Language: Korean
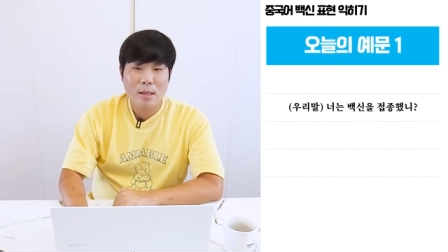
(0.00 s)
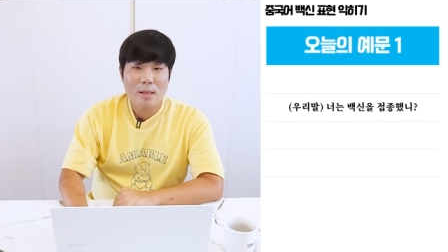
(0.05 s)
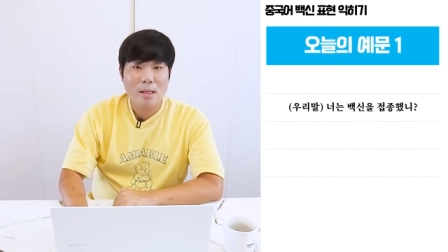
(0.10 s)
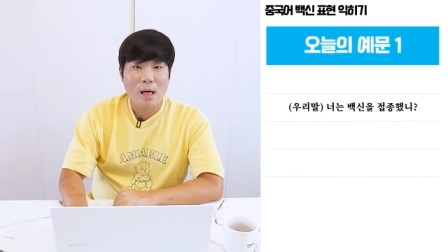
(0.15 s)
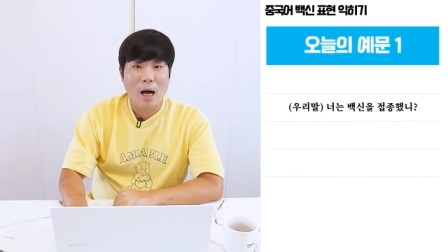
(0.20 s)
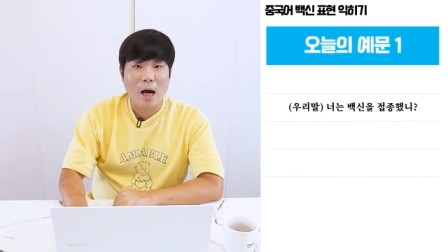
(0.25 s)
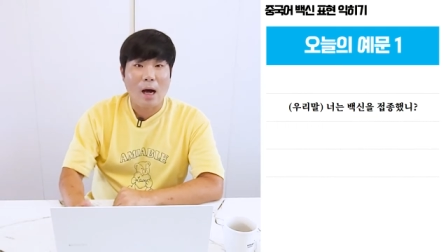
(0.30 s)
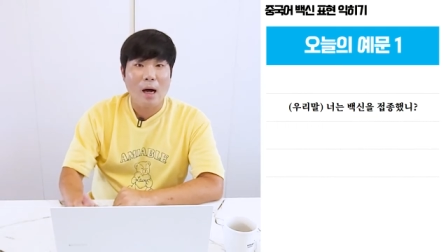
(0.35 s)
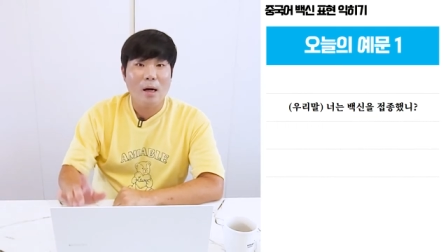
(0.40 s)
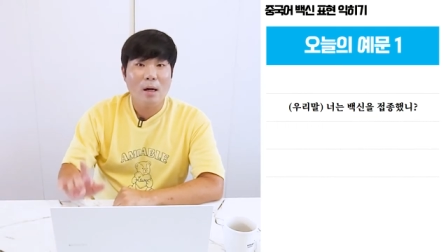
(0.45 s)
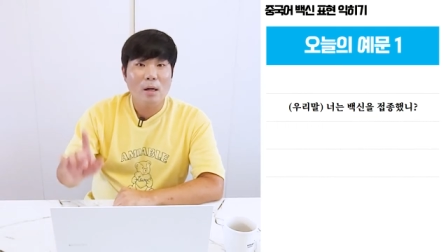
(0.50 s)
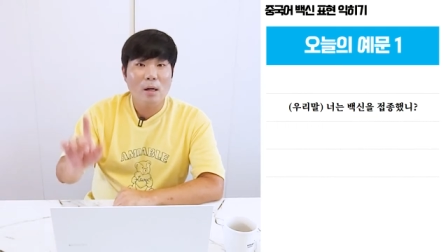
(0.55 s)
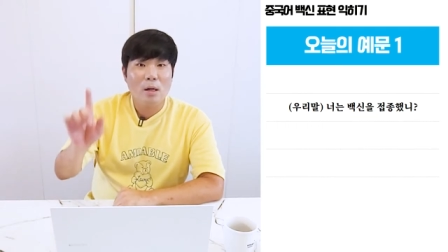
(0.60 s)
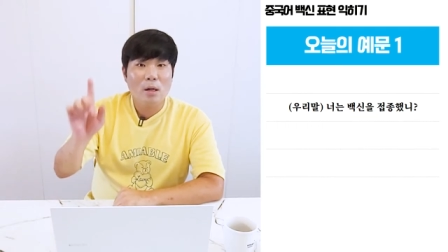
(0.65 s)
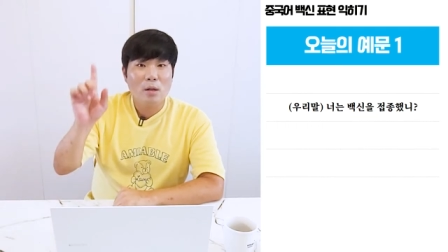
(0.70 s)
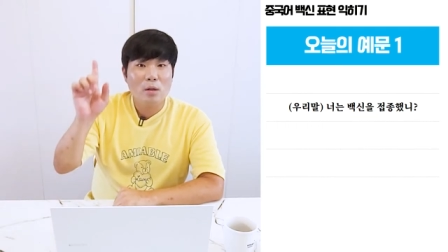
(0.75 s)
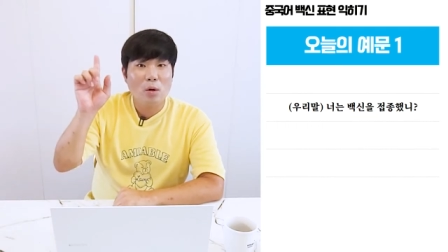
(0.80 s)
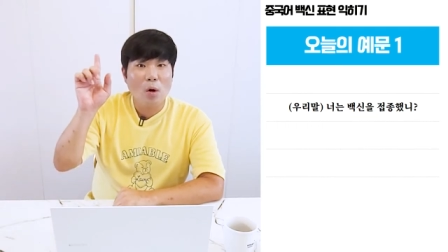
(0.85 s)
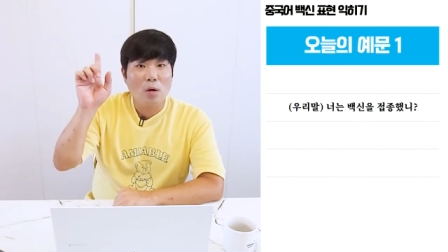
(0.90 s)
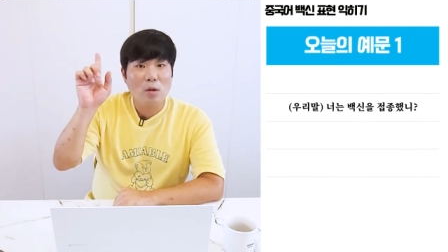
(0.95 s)
자,
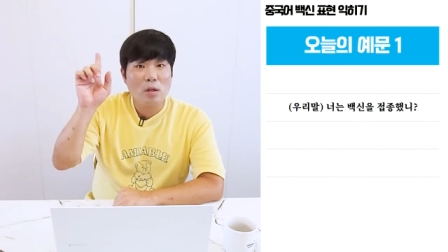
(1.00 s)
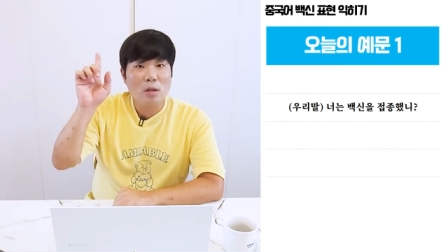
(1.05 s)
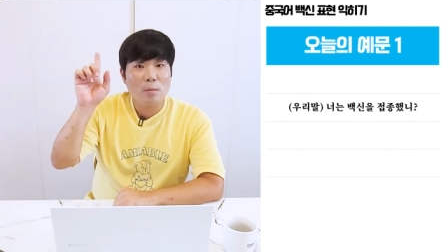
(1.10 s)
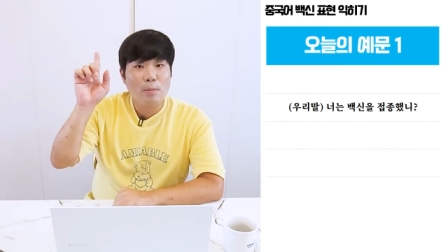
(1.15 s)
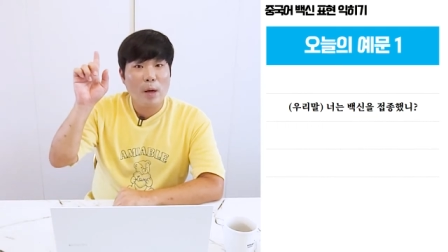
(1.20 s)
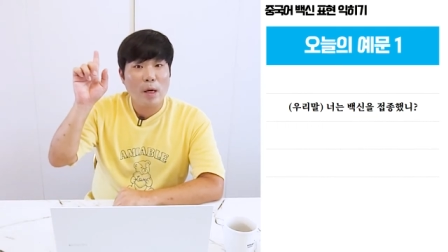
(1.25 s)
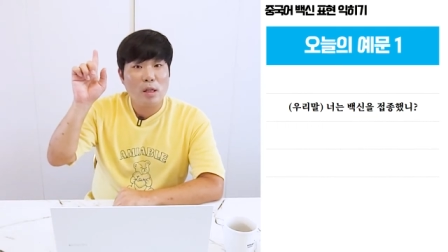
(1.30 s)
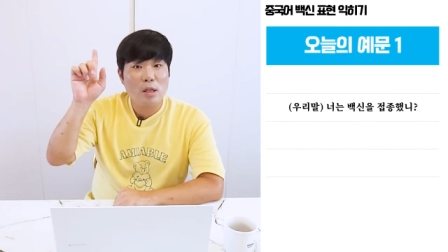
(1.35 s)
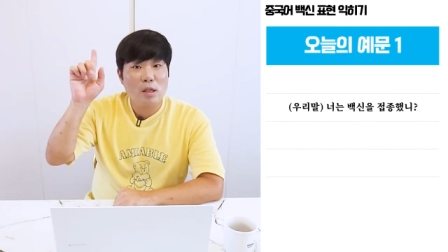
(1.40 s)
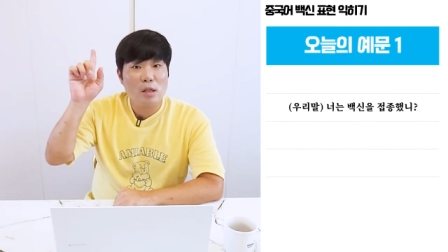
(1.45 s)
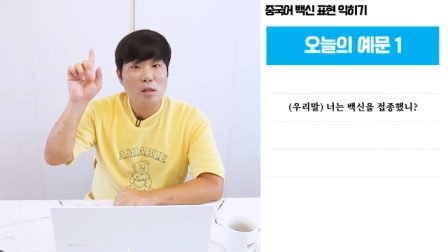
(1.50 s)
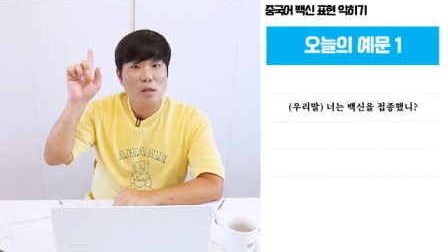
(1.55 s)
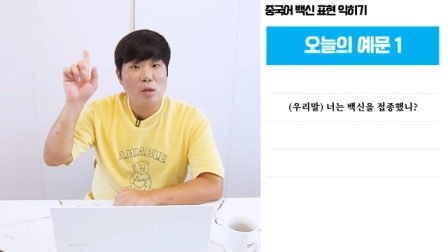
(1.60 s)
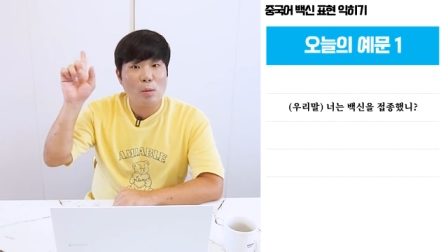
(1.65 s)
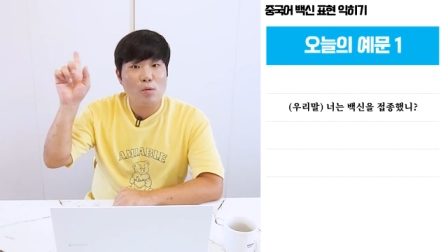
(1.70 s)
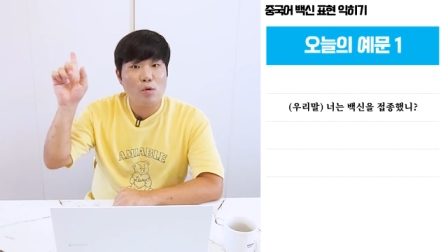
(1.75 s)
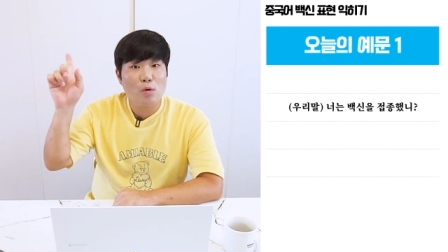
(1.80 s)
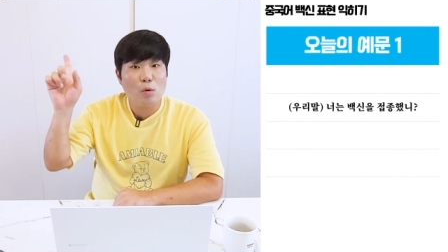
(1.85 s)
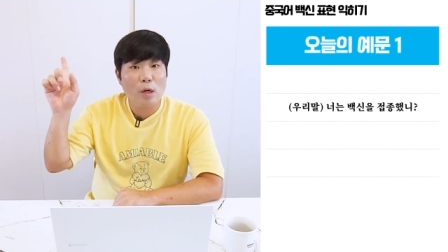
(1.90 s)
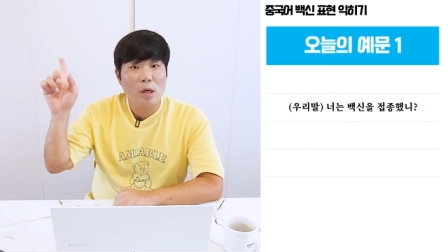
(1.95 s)
너는 백신을
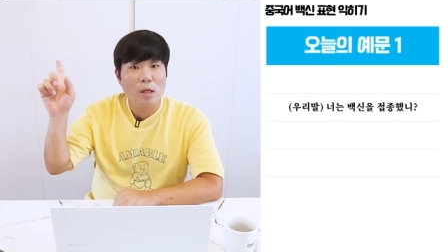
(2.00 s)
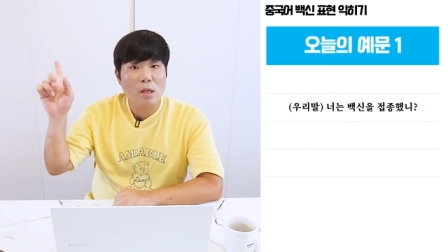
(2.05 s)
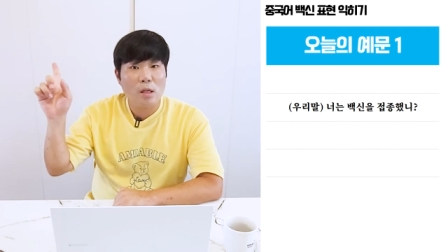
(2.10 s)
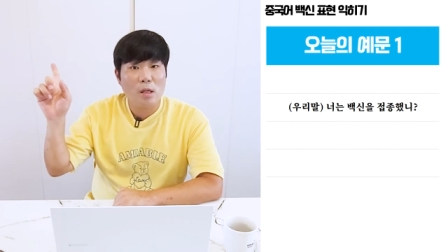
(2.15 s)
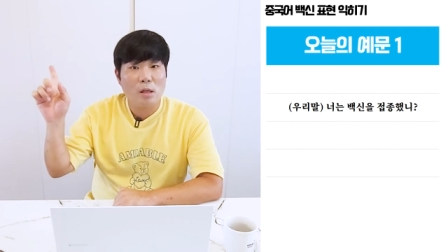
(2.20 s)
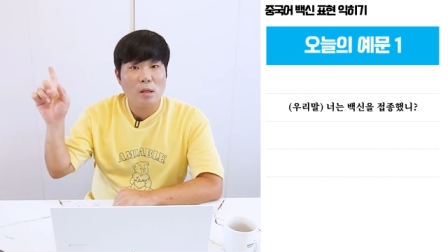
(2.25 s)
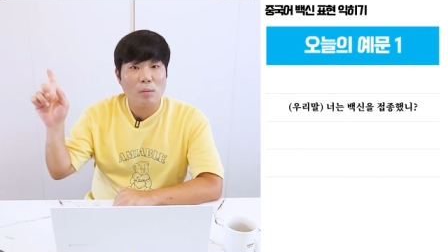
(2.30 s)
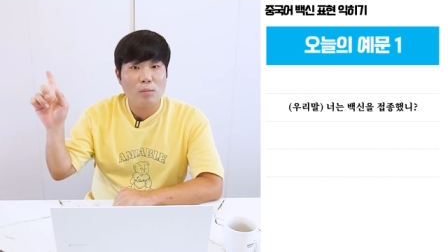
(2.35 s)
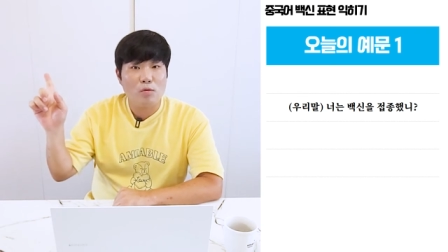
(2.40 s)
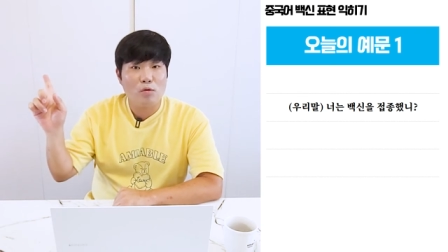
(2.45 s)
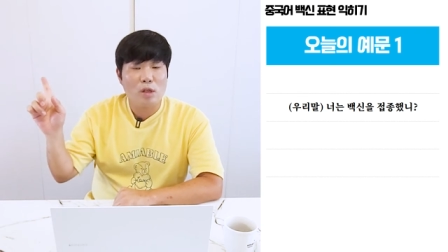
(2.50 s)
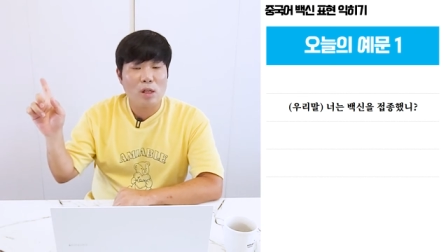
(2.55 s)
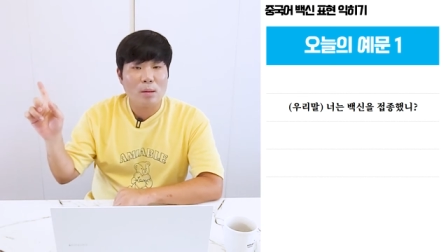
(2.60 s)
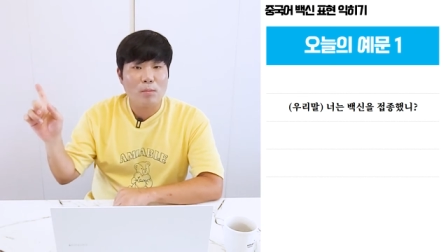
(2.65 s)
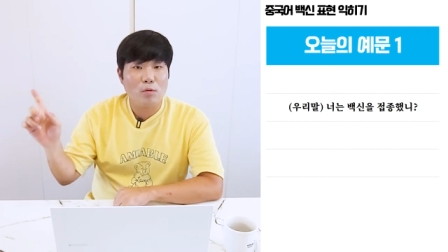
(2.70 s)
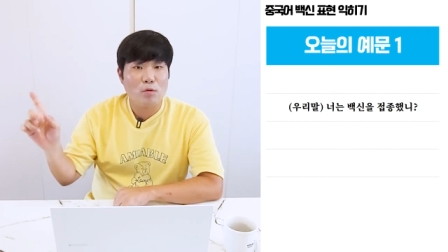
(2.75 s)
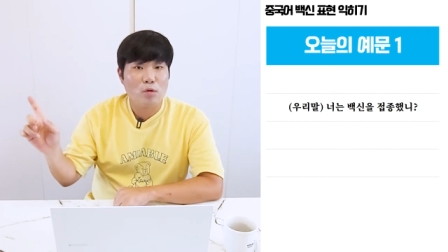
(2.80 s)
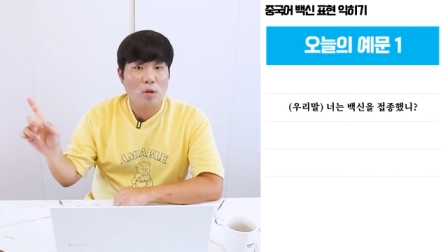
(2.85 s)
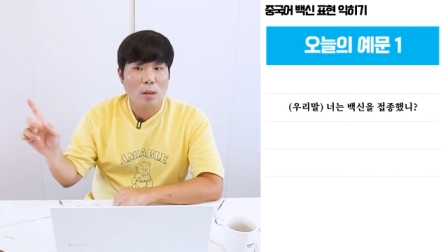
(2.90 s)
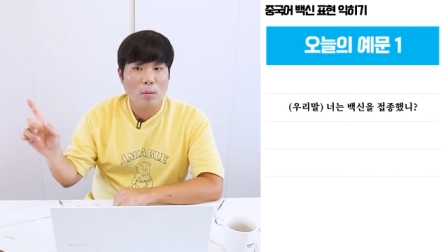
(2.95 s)
접종했니? 이걸
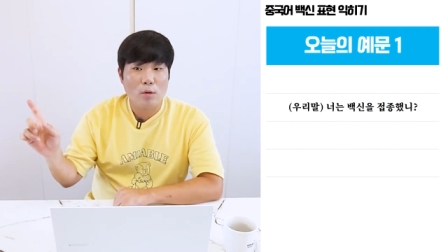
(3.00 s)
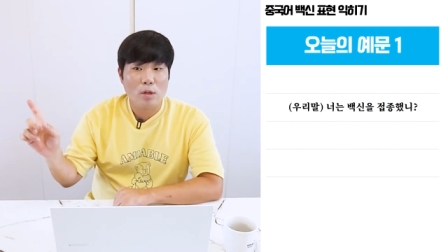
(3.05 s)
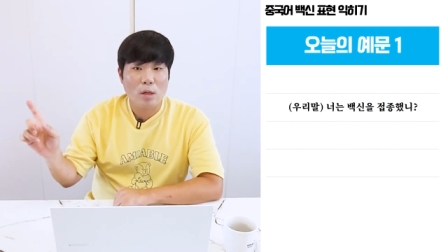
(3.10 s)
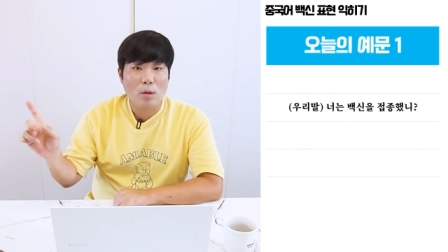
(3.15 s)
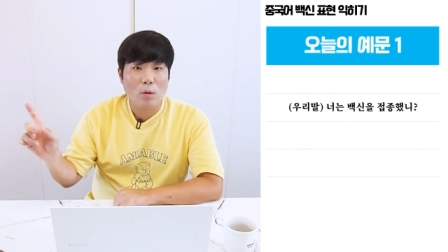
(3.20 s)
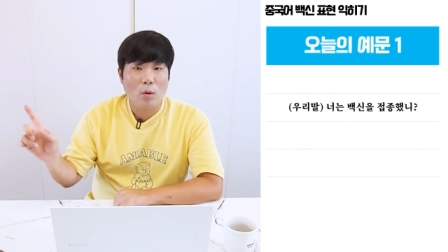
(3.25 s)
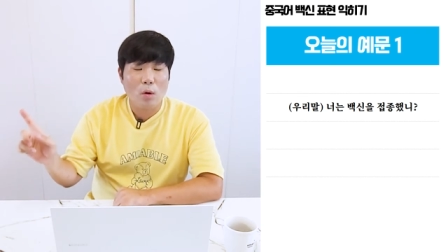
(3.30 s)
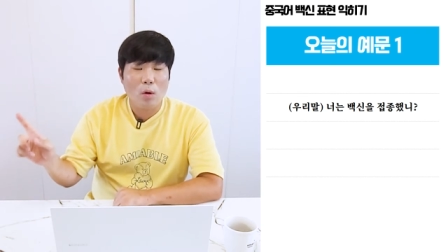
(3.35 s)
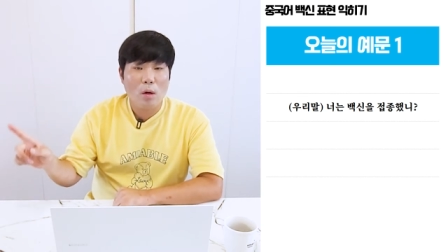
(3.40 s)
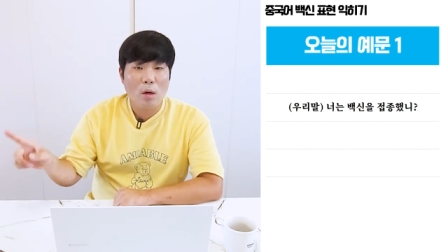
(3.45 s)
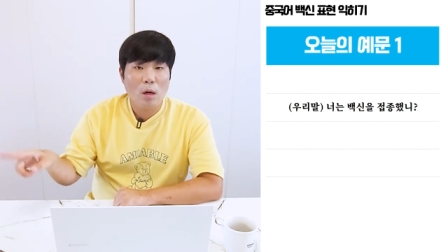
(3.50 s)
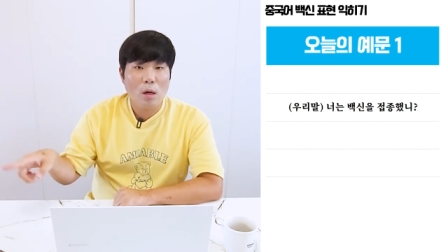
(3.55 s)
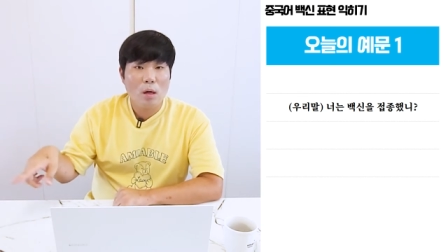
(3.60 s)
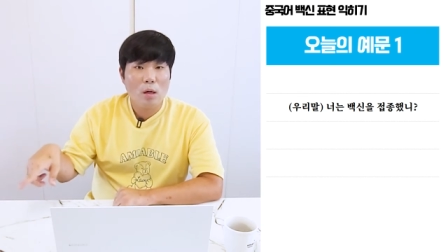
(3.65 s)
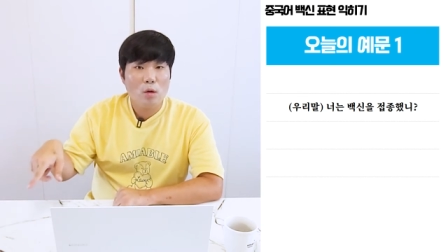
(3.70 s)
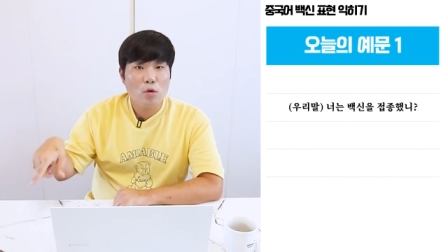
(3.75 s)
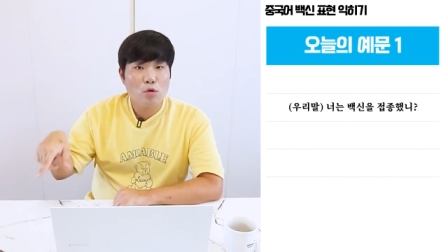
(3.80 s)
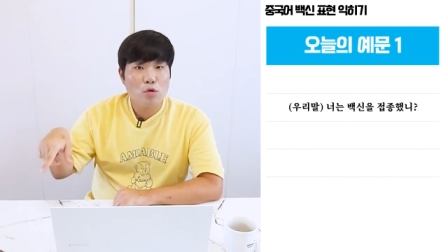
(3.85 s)
문장 분석해 보자고.